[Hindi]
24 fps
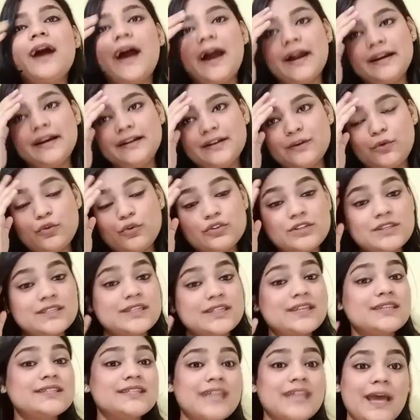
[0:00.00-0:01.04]
एंड कुछ
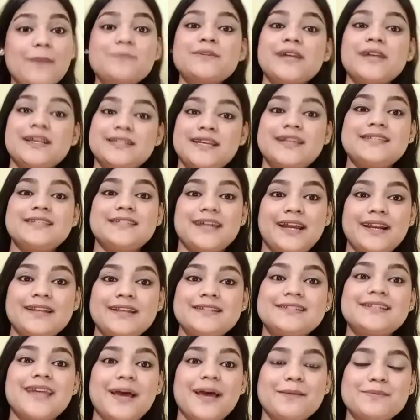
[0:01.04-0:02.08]
इसके स्टेप्स एज आई साइड
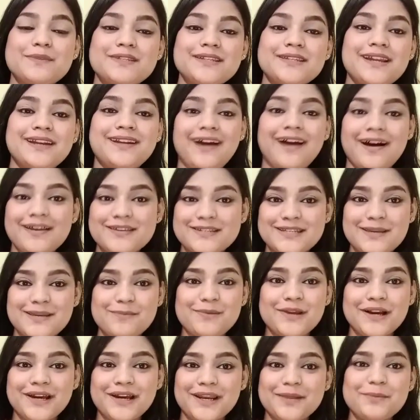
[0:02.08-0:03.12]
स्टेप्स के डांस
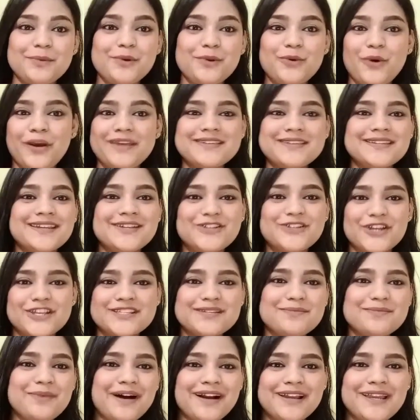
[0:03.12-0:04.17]
स्टेप लग रहे हैं ब्लू आइज के
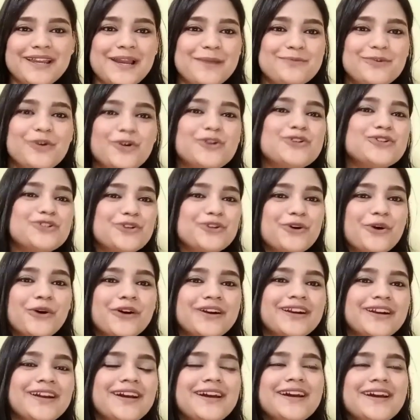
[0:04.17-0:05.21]
जैसे बाकी आई एम नॉट
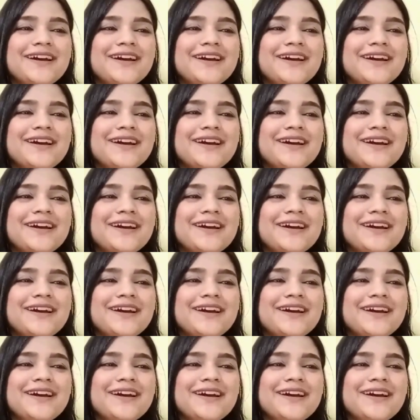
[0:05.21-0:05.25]
श्योर